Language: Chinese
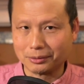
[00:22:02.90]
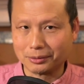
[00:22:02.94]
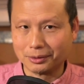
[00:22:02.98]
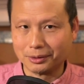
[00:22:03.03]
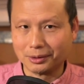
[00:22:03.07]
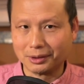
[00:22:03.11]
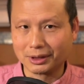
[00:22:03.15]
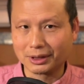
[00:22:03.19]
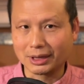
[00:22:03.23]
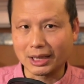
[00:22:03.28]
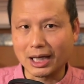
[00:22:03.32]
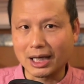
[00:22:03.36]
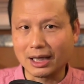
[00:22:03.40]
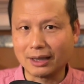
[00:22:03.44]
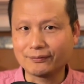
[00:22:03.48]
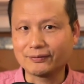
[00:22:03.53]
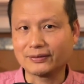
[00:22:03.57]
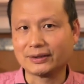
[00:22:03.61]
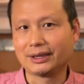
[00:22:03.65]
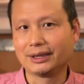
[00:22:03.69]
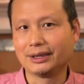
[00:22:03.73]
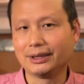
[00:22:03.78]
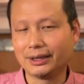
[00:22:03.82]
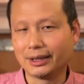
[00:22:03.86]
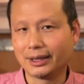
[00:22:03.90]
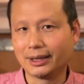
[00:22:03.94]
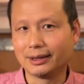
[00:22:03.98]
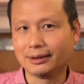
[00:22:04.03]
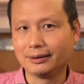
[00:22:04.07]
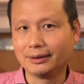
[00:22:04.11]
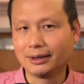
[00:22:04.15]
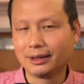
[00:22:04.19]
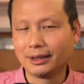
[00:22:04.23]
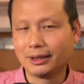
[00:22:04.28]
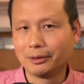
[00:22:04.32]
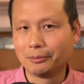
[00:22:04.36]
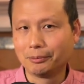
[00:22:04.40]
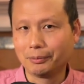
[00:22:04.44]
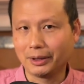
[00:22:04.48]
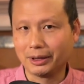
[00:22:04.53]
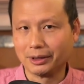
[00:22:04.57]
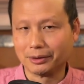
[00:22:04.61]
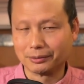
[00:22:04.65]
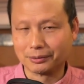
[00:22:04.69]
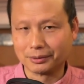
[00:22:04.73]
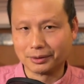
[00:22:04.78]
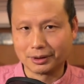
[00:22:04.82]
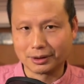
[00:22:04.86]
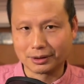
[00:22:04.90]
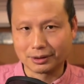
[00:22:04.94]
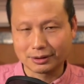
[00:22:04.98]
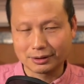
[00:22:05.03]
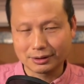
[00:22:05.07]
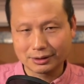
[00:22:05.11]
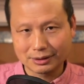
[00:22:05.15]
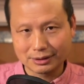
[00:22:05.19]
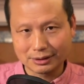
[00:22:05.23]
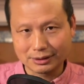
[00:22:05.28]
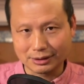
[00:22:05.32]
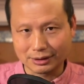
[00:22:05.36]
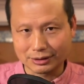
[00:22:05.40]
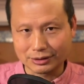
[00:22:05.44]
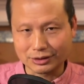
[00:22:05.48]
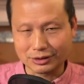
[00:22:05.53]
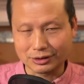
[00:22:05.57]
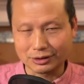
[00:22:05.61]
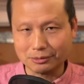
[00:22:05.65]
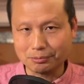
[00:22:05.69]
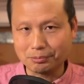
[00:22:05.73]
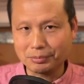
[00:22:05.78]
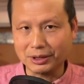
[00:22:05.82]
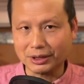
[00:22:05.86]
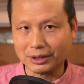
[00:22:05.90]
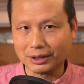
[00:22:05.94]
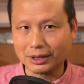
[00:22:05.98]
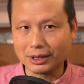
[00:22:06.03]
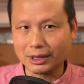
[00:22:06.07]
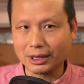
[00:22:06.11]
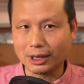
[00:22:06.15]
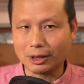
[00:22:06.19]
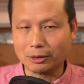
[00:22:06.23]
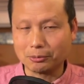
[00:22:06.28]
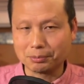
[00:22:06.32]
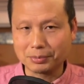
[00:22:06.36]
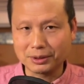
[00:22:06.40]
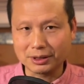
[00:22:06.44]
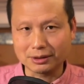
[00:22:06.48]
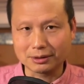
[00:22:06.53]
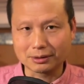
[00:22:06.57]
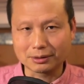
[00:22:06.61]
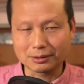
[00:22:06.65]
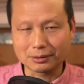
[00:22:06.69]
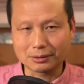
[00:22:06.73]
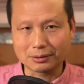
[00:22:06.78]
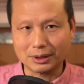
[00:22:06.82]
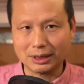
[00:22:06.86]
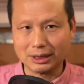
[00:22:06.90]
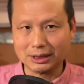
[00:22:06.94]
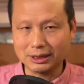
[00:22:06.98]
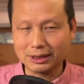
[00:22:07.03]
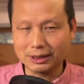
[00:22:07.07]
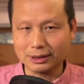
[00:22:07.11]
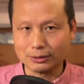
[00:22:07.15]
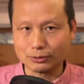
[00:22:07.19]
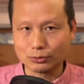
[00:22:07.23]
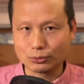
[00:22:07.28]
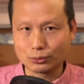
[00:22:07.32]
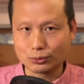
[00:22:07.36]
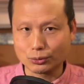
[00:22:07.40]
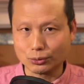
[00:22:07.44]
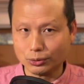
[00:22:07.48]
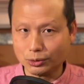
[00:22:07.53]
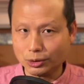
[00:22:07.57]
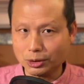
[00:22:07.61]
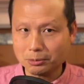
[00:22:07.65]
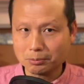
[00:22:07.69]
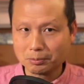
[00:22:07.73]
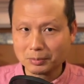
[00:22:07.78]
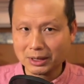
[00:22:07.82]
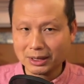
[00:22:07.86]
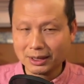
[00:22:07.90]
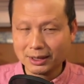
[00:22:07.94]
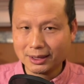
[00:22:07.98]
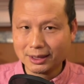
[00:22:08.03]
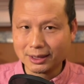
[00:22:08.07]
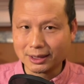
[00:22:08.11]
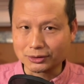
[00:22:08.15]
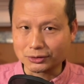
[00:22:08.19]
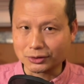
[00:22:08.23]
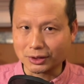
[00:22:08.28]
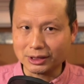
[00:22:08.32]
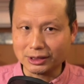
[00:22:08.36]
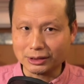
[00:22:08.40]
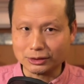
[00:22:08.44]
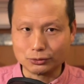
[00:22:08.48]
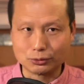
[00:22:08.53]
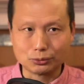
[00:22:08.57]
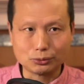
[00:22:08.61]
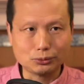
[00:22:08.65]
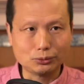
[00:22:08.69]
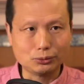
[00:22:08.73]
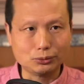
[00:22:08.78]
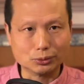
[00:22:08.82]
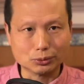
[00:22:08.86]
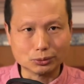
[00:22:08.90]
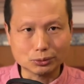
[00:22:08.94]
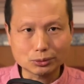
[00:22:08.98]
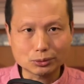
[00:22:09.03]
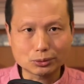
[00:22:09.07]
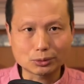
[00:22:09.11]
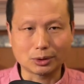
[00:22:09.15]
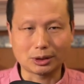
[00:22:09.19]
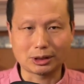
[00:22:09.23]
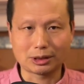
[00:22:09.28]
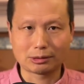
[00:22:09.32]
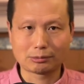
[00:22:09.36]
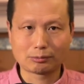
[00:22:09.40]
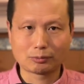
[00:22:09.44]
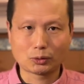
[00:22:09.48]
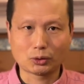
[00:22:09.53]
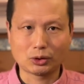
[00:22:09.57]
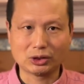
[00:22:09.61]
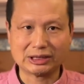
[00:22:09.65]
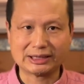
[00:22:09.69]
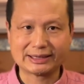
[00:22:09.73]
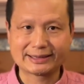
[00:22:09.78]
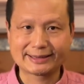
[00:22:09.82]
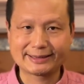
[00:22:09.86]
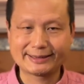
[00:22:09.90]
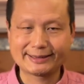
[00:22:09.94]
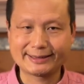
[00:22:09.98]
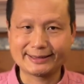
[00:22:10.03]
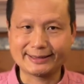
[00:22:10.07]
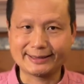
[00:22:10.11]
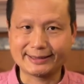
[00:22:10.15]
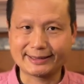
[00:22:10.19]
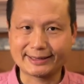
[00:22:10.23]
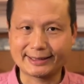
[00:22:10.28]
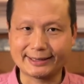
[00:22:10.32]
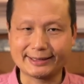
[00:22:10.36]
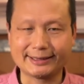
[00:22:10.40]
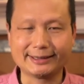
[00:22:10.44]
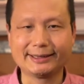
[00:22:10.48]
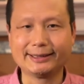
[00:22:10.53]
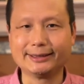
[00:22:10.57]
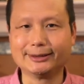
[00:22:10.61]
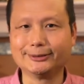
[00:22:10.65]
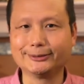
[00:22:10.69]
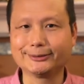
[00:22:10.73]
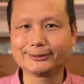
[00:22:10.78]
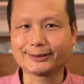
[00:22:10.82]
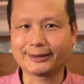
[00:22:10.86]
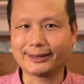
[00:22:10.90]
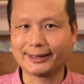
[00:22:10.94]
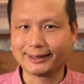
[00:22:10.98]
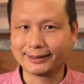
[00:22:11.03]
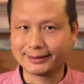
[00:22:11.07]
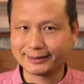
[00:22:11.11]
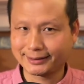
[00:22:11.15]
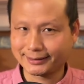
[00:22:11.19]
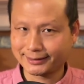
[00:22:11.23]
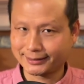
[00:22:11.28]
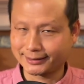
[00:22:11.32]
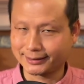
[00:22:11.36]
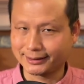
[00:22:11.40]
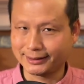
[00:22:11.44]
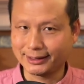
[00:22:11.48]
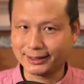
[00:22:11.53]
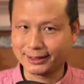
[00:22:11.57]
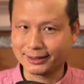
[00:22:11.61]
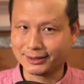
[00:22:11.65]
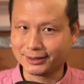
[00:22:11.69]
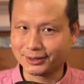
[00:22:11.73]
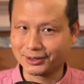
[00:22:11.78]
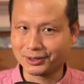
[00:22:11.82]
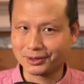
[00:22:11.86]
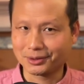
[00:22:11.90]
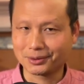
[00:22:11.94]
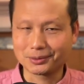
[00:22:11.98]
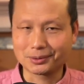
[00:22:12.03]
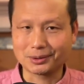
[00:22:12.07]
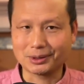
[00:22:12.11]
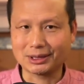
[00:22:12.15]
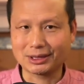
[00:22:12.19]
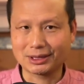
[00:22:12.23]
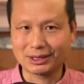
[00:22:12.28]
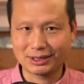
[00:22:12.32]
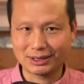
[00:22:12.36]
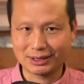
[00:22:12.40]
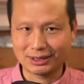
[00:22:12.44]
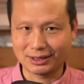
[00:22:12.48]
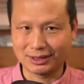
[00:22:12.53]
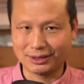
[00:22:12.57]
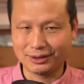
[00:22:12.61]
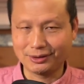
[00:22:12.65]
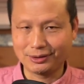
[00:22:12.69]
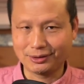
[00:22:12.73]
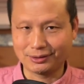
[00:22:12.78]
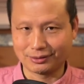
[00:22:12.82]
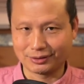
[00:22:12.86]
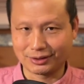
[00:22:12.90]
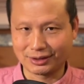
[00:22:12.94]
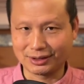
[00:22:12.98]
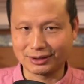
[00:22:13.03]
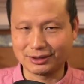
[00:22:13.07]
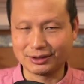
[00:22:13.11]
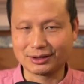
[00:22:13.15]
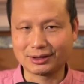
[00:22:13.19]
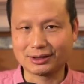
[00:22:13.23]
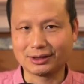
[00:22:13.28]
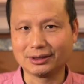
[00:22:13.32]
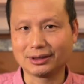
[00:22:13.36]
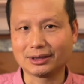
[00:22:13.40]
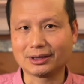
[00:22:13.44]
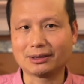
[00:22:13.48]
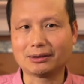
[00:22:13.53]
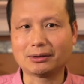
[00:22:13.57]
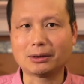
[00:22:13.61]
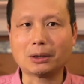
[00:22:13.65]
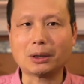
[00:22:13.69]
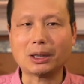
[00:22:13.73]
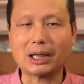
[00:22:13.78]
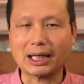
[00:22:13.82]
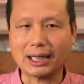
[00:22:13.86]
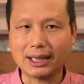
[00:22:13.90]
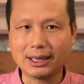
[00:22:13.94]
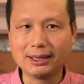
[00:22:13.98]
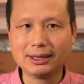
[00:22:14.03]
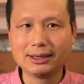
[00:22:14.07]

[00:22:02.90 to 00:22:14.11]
国 FDA（ 美国食品药品管理局）。所以，你如果对自己的临床试验结果很有信心的话，